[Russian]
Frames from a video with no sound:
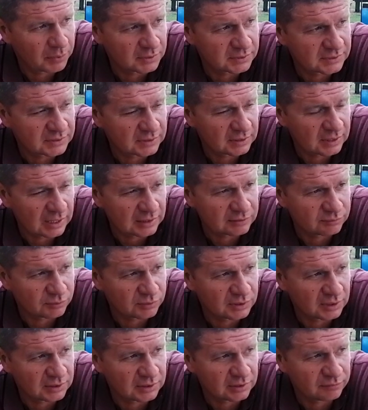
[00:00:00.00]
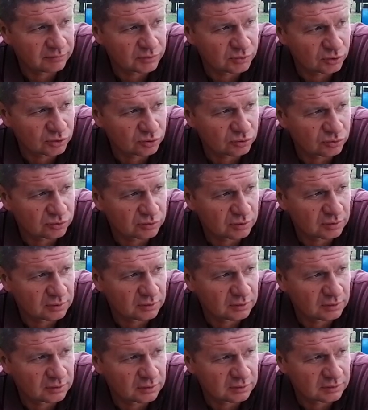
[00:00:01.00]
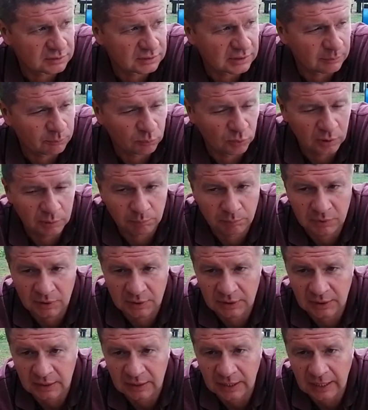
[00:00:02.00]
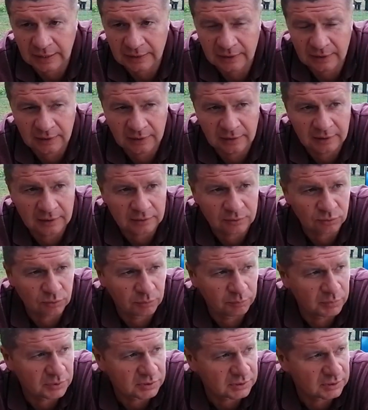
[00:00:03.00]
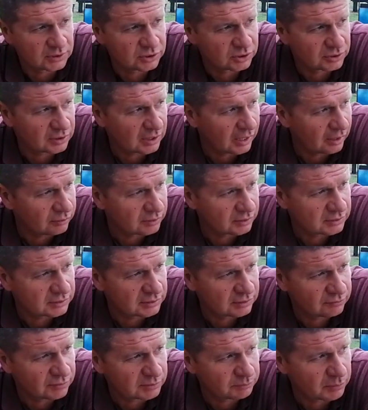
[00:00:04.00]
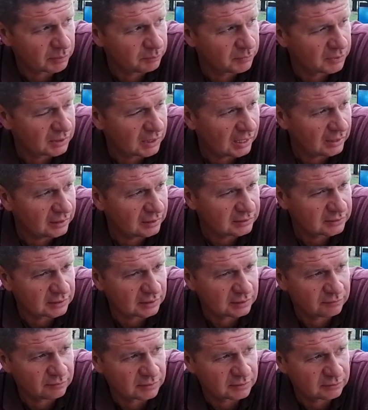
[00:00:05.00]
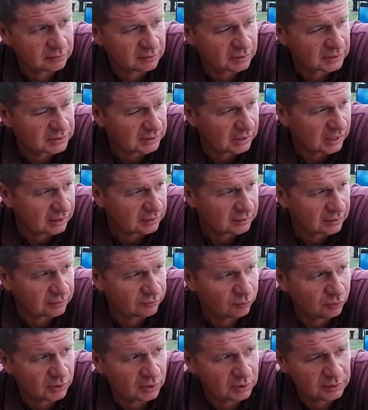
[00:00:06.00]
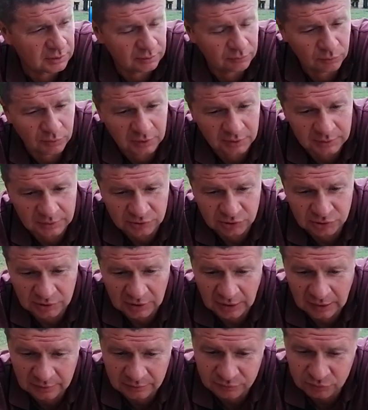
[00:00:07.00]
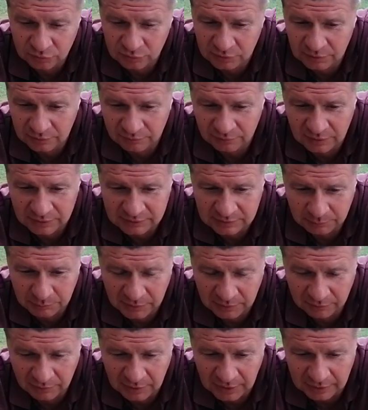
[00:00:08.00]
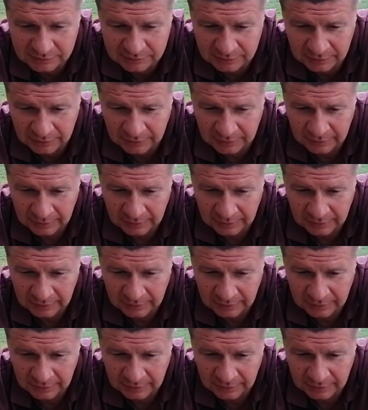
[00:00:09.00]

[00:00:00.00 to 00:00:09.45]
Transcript: посылать вот это все, что с, э, с тобой было ранее. То бишь начинают идти воспоминания, соответственно, страх, тревога. Тревога начинает все это возобновлять.